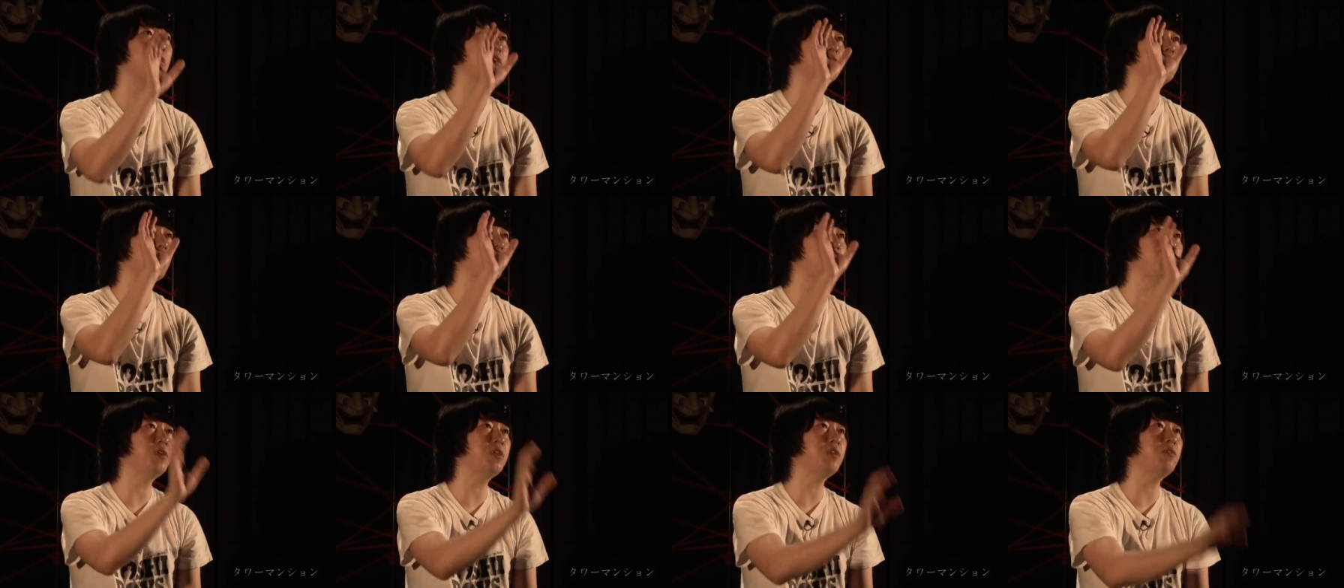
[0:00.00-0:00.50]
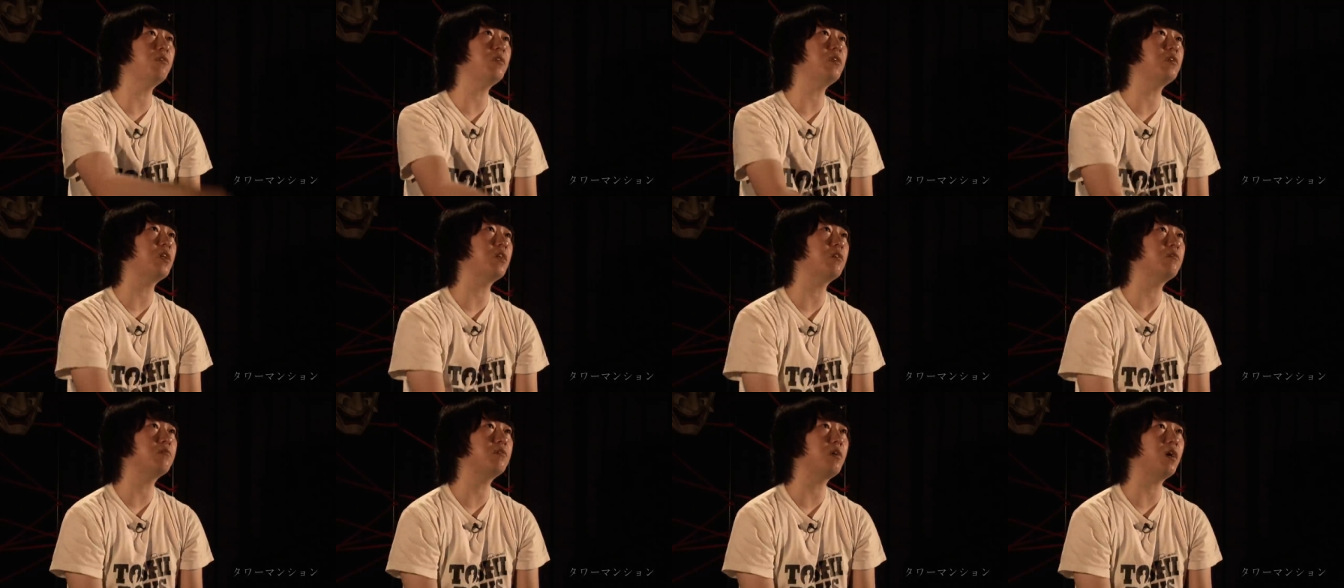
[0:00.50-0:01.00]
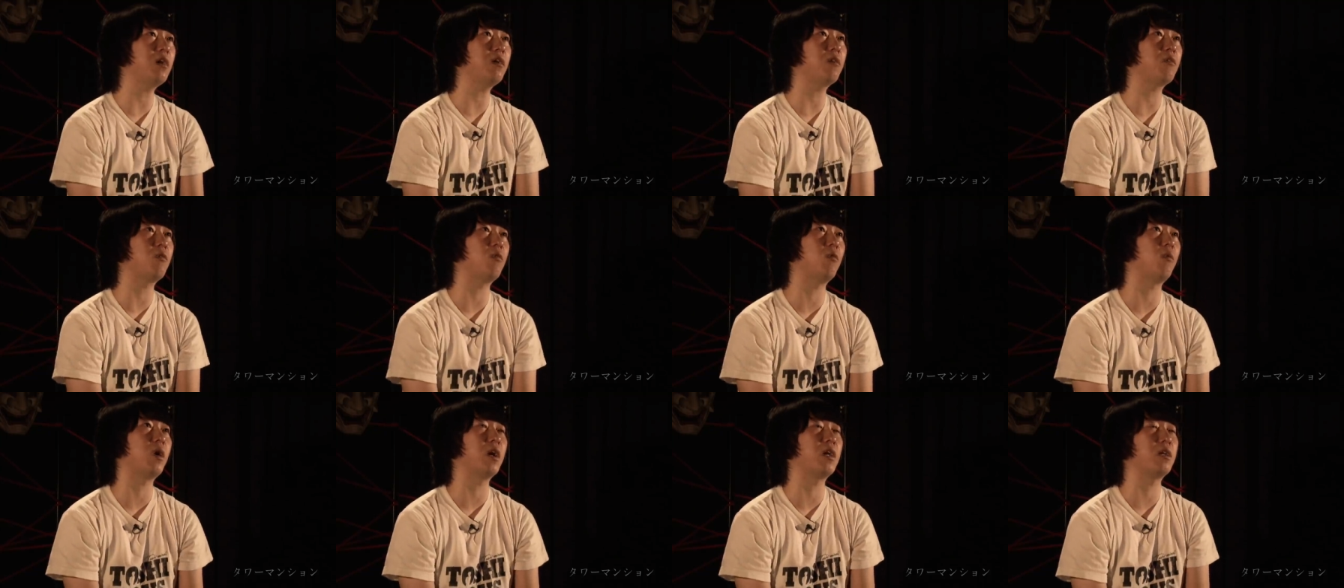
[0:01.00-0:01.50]
が飛び降りてるから
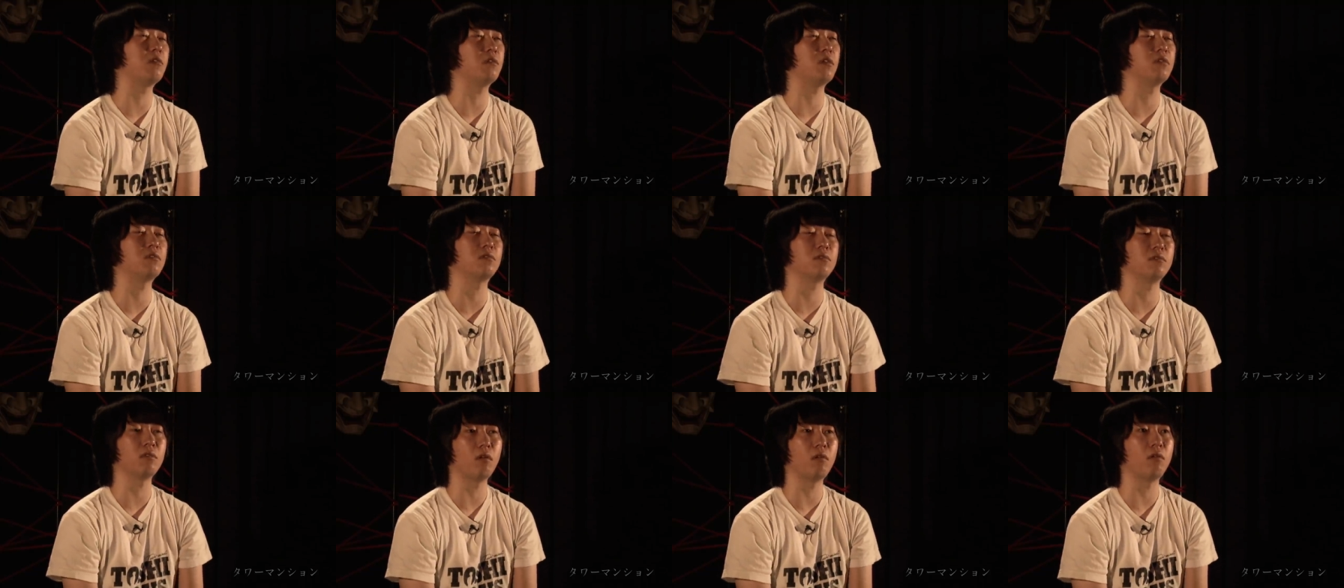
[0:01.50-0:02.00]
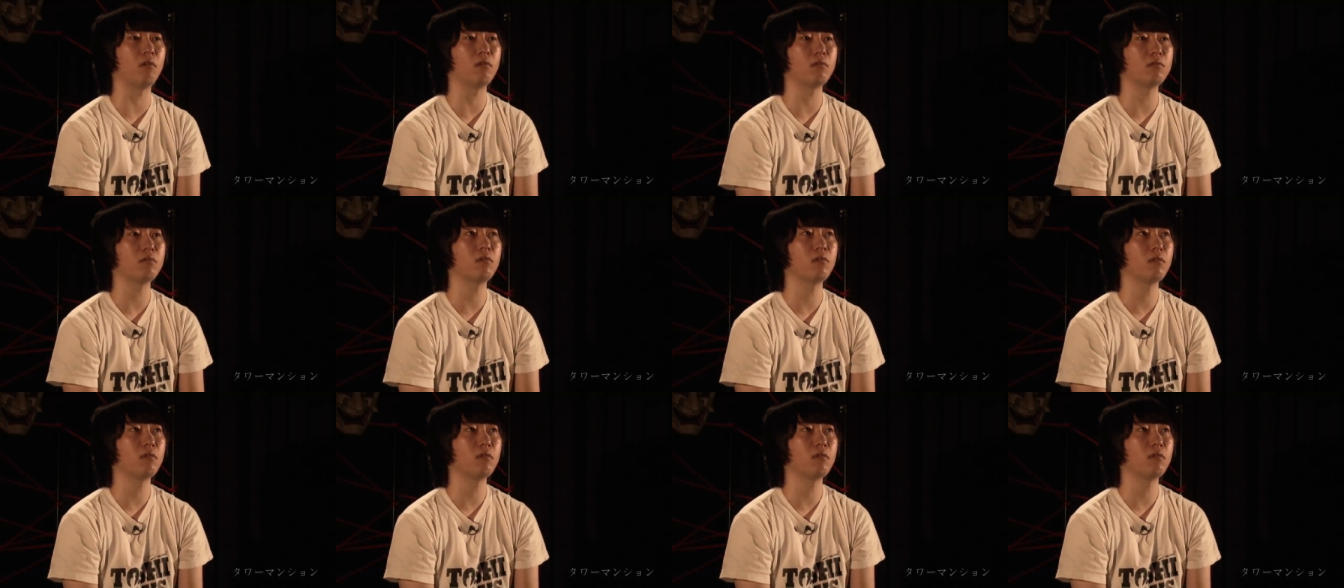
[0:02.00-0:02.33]
怖いんですよ。